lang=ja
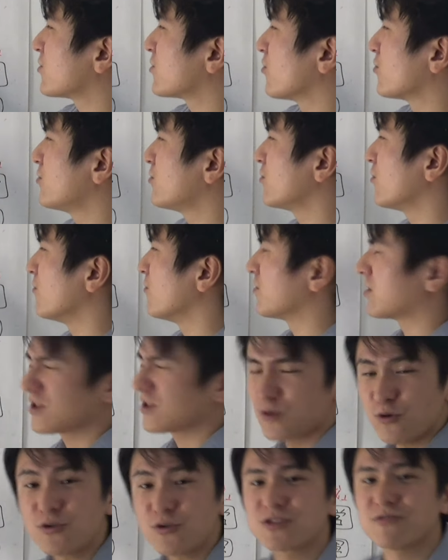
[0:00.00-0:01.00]
食料武器
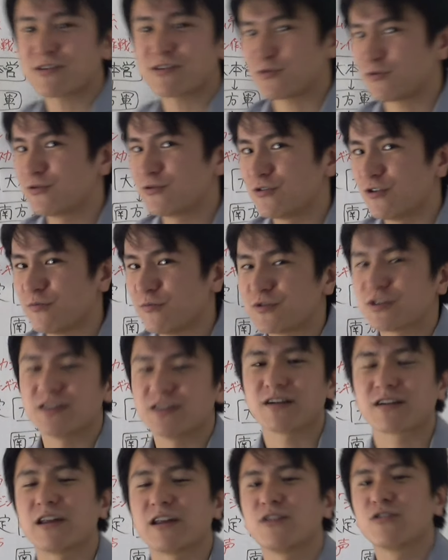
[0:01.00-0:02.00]
当時は食料武器
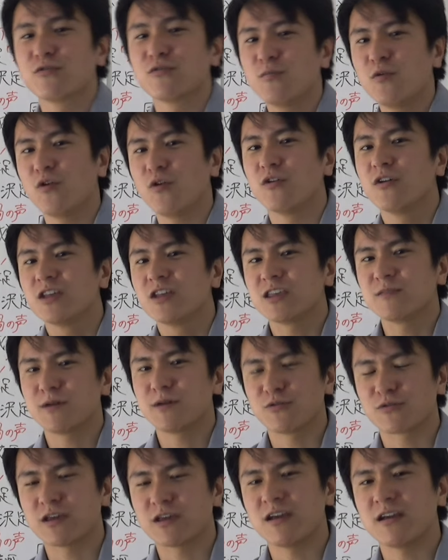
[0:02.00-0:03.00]
だけれども今
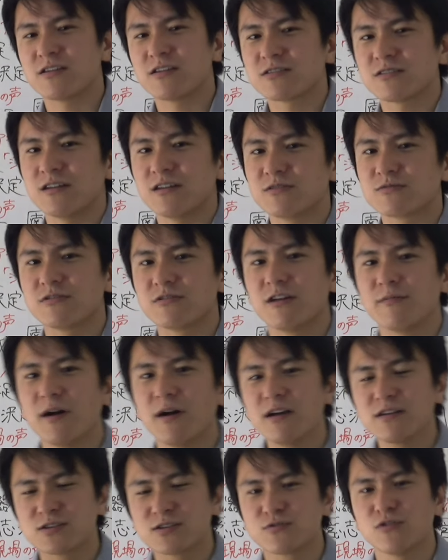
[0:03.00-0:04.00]
の経営資源といえ
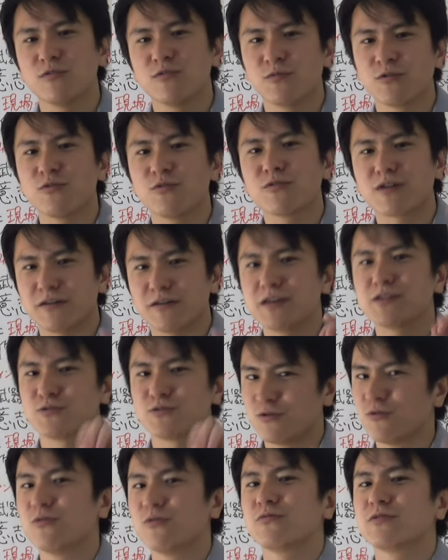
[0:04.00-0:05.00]
ば人物金
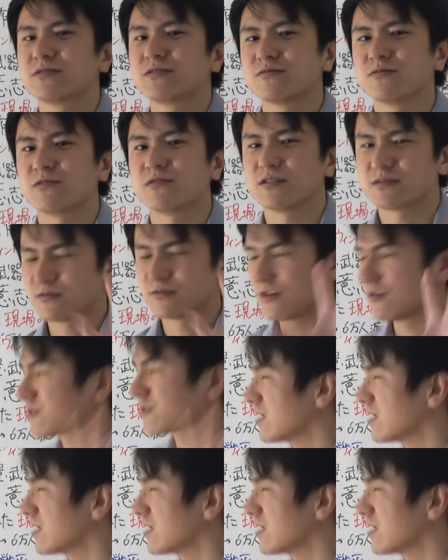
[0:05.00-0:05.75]
情報ですよねそれを